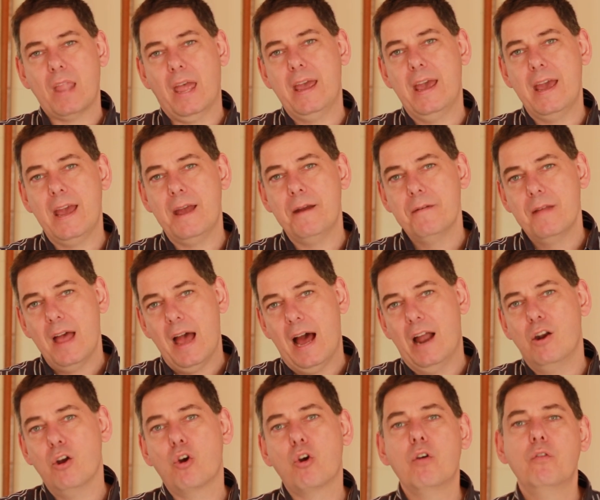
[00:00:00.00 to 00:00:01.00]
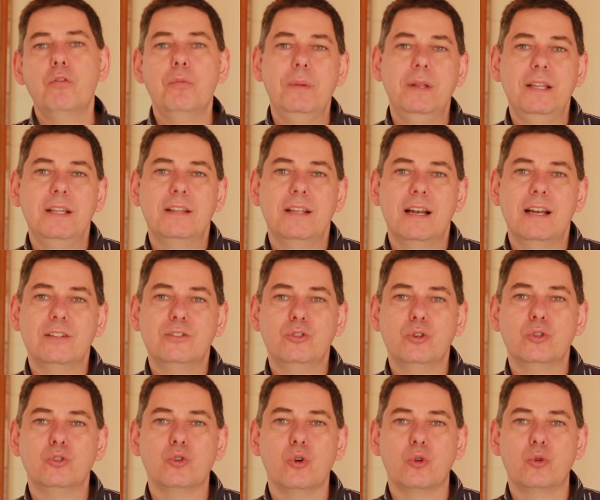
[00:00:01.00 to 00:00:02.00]
et alors que vous méditez
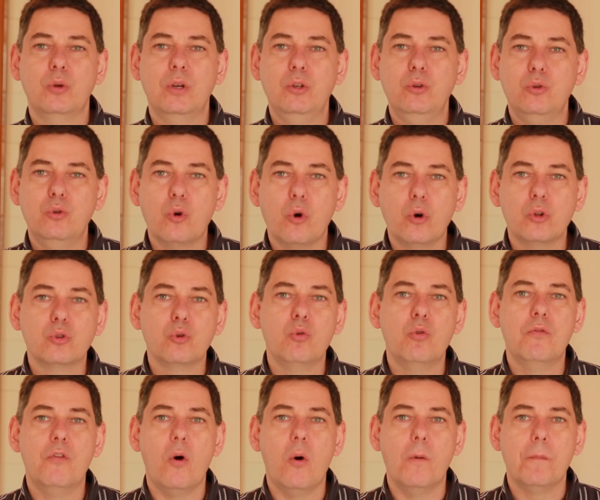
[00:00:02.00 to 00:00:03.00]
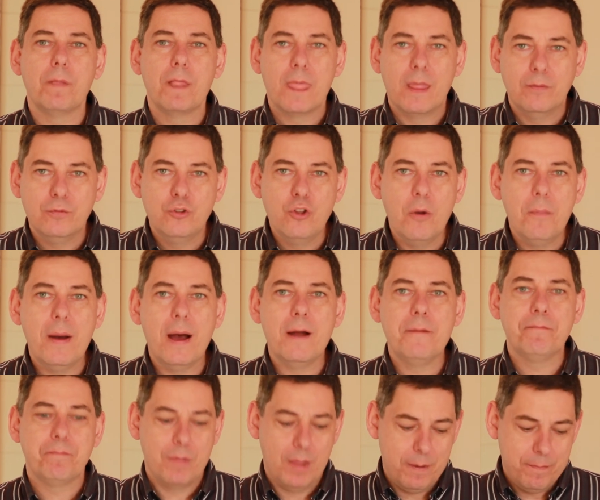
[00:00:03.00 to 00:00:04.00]
là-dessus aujourd'hui, nous nous retrouvons
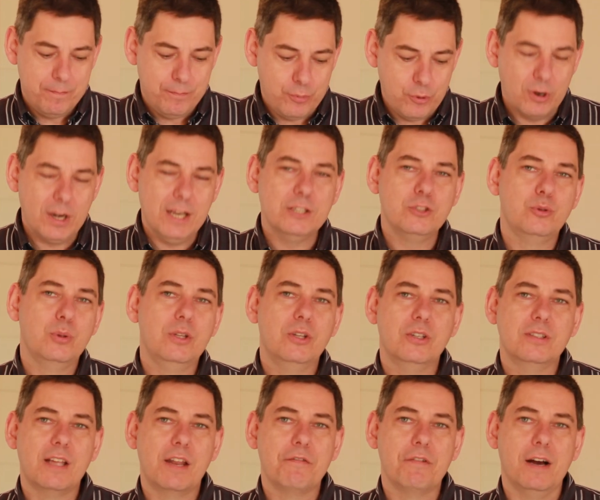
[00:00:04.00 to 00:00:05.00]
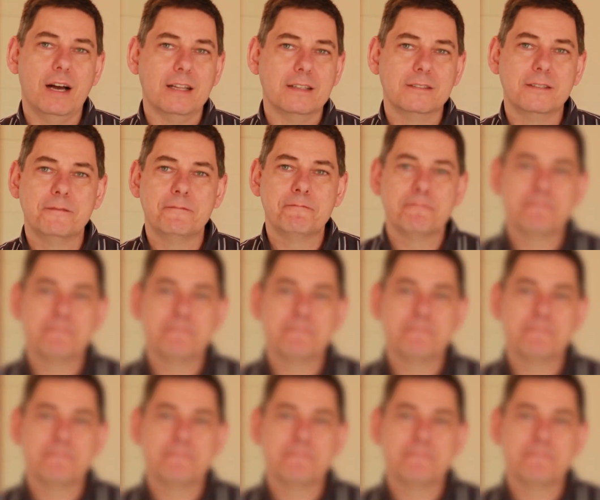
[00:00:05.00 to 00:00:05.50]
demain pour la suite de cette phrase.